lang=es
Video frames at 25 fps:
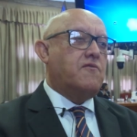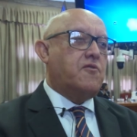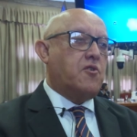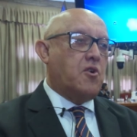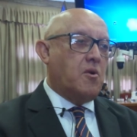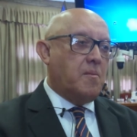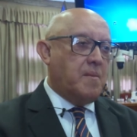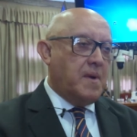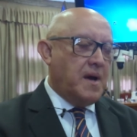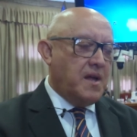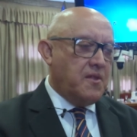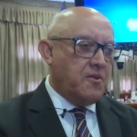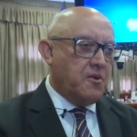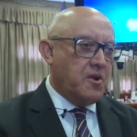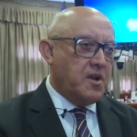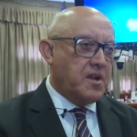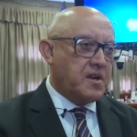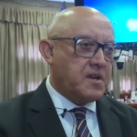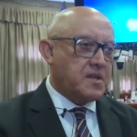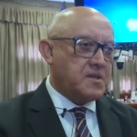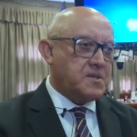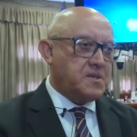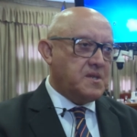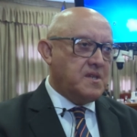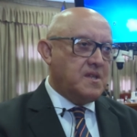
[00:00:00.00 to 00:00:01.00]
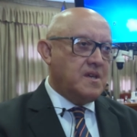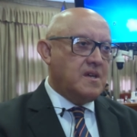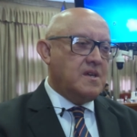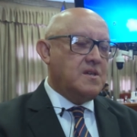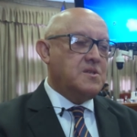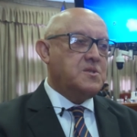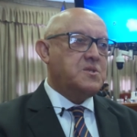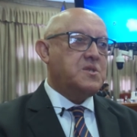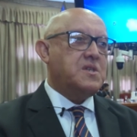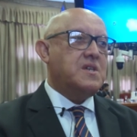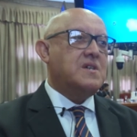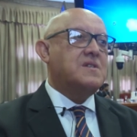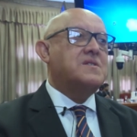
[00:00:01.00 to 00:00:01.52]
formando las
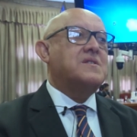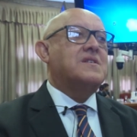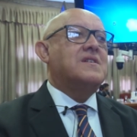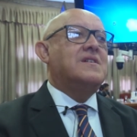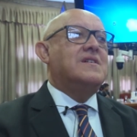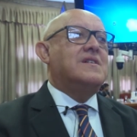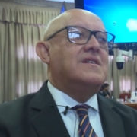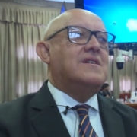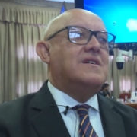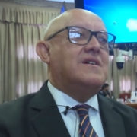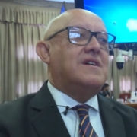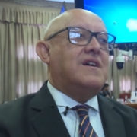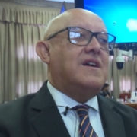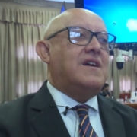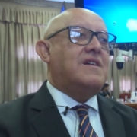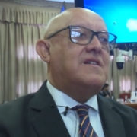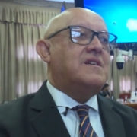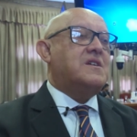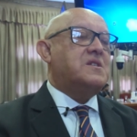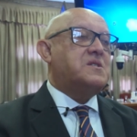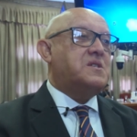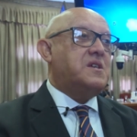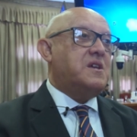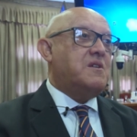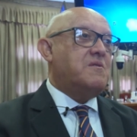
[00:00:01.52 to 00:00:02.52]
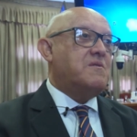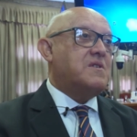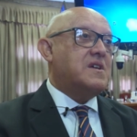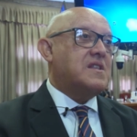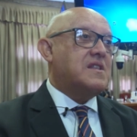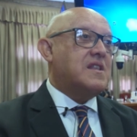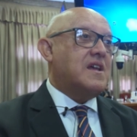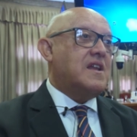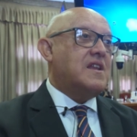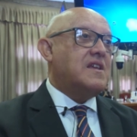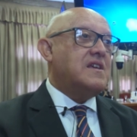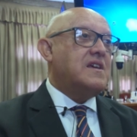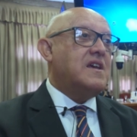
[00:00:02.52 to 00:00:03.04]
residencias, es decir, una
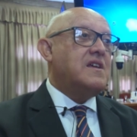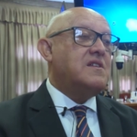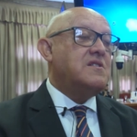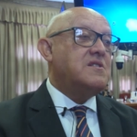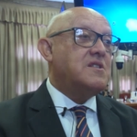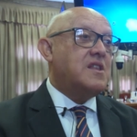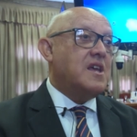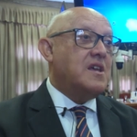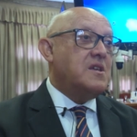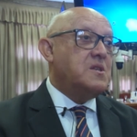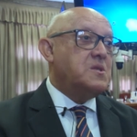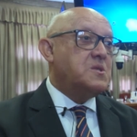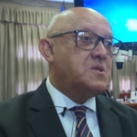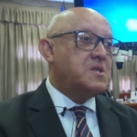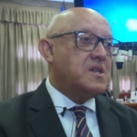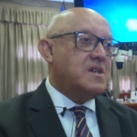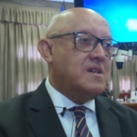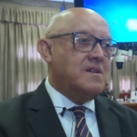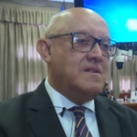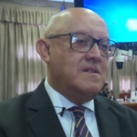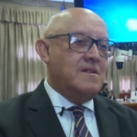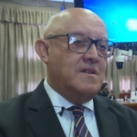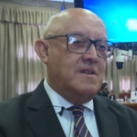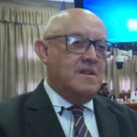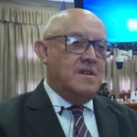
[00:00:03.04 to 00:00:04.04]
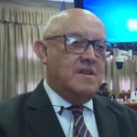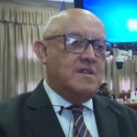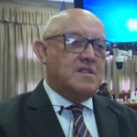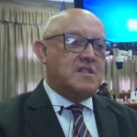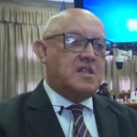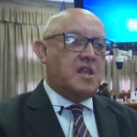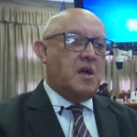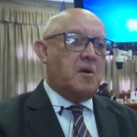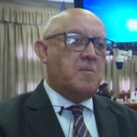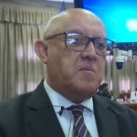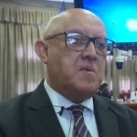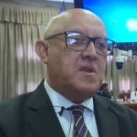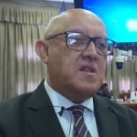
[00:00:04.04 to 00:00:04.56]
tarea intensa,
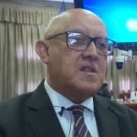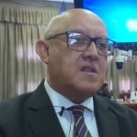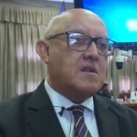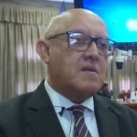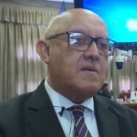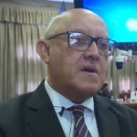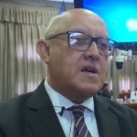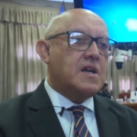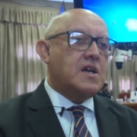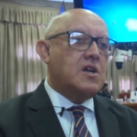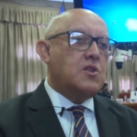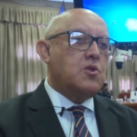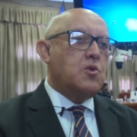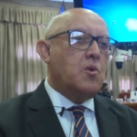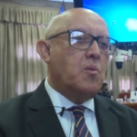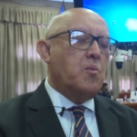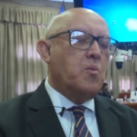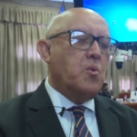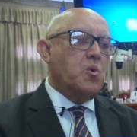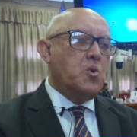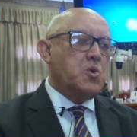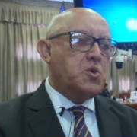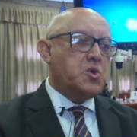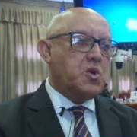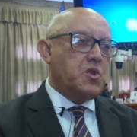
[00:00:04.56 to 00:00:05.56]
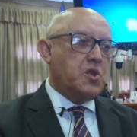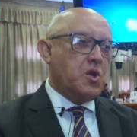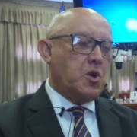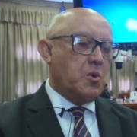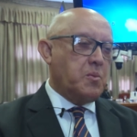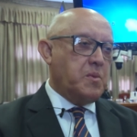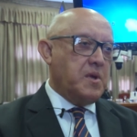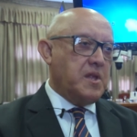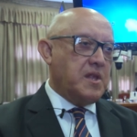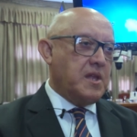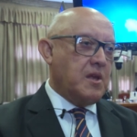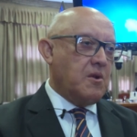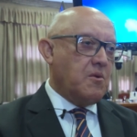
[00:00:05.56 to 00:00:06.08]
también trabajando mucho en el
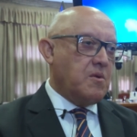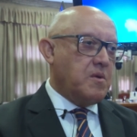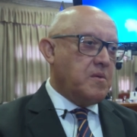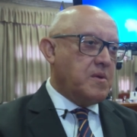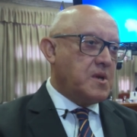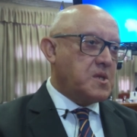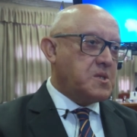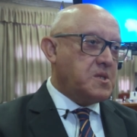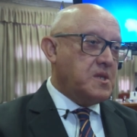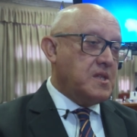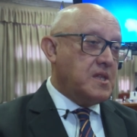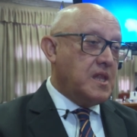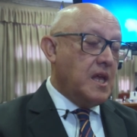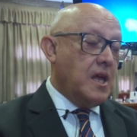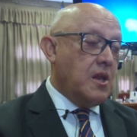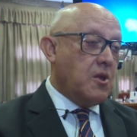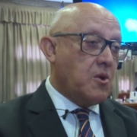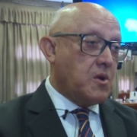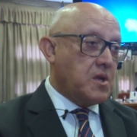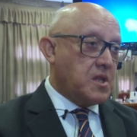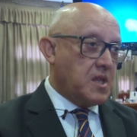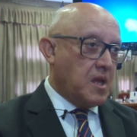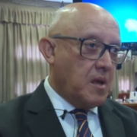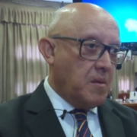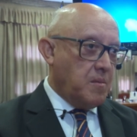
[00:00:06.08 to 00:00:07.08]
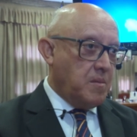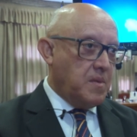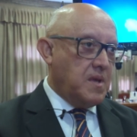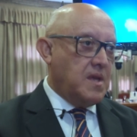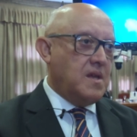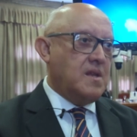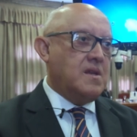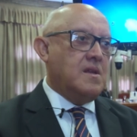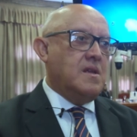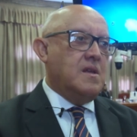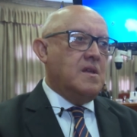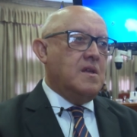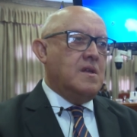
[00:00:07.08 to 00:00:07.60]
hospital universitario, que
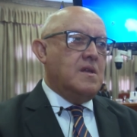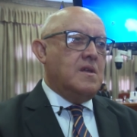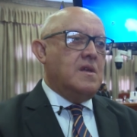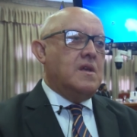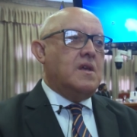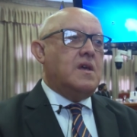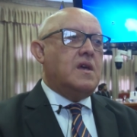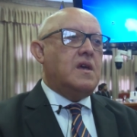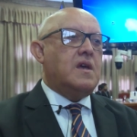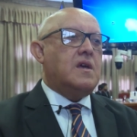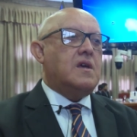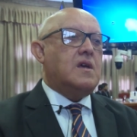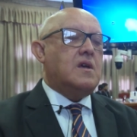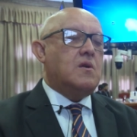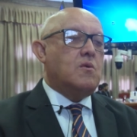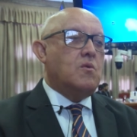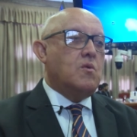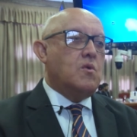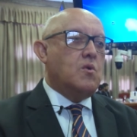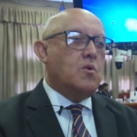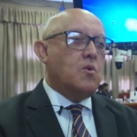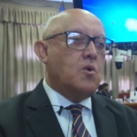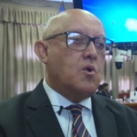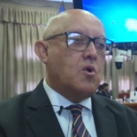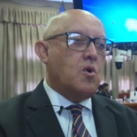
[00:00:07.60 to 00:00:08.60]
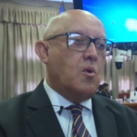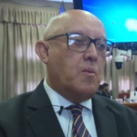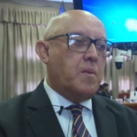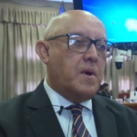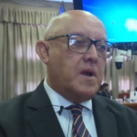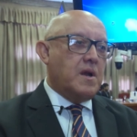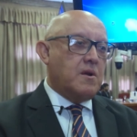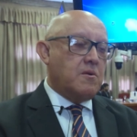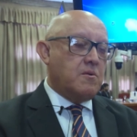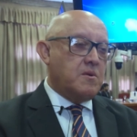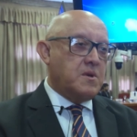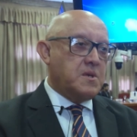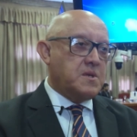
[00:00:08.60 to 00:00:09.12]
también eh, es un lujo
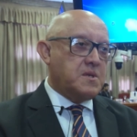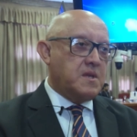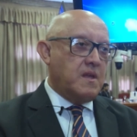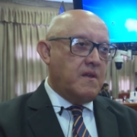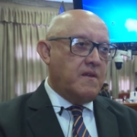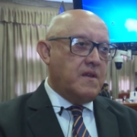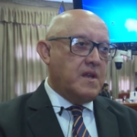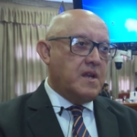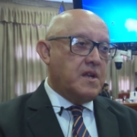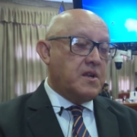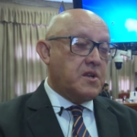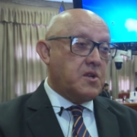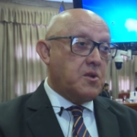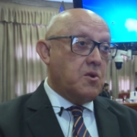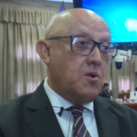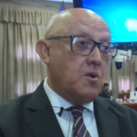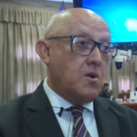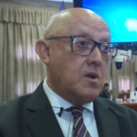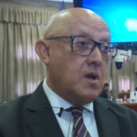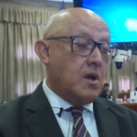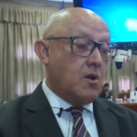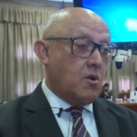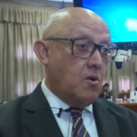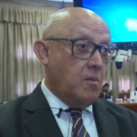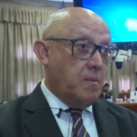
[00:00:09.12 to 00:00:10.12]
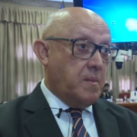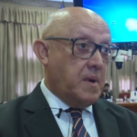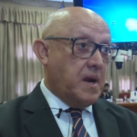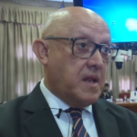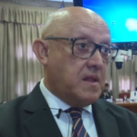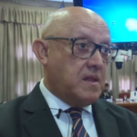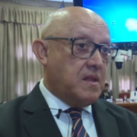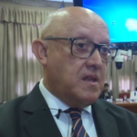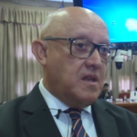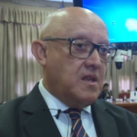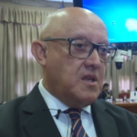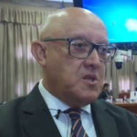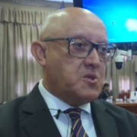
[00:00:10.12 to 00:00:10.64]
para la Universidad de La Rioja
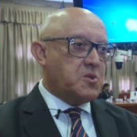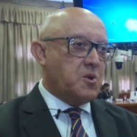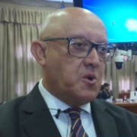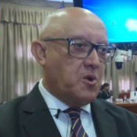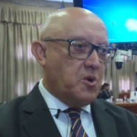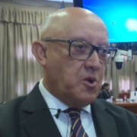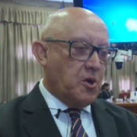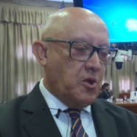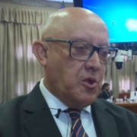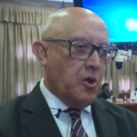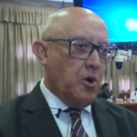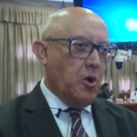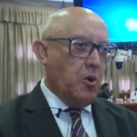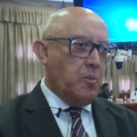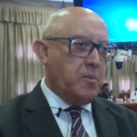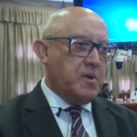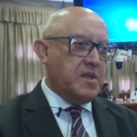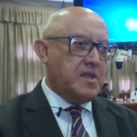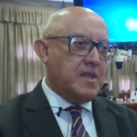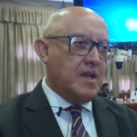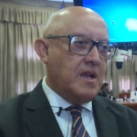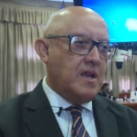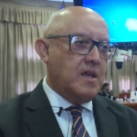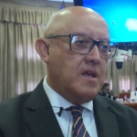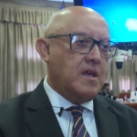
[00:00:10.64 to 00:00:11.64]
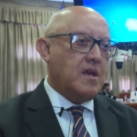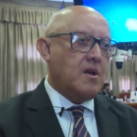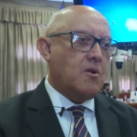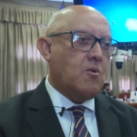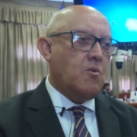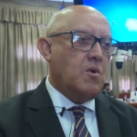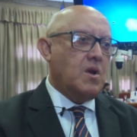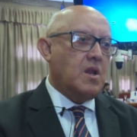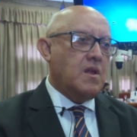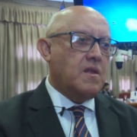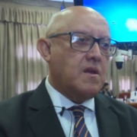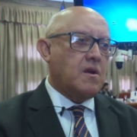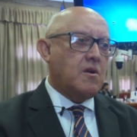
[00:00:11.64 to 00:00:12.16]
compartir eso con los dos hospitales de
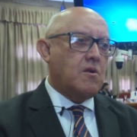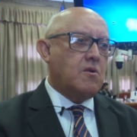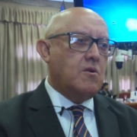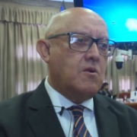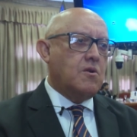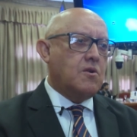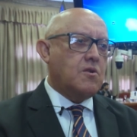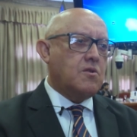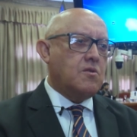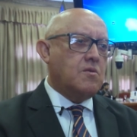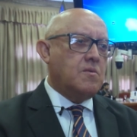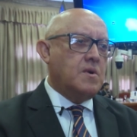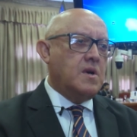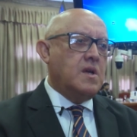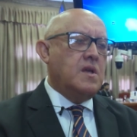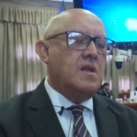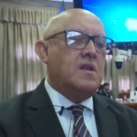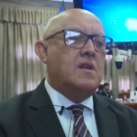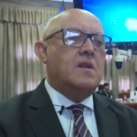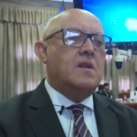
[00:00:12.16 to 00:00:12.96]
escuelas de Córdoba,